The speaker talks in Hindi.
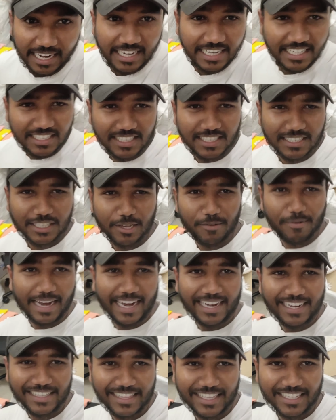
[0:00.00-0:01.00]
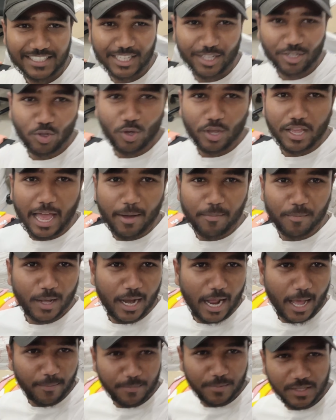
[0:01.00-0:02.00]
टी शर्ट्स की वरायटी देख सकते हो यहाँ
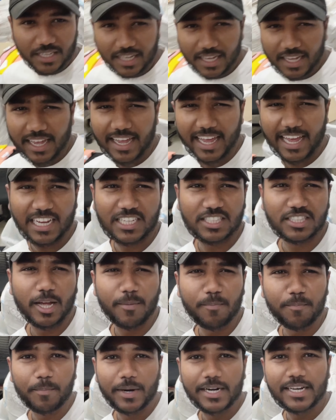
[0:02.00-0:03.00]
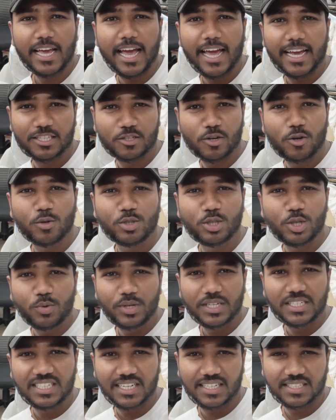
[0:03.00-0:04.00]
पर आप ये एकदम बढ़िया एक्सक्लूसिव
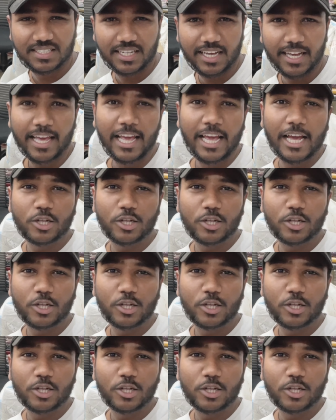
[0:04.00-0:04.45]
टी शर्ट्स है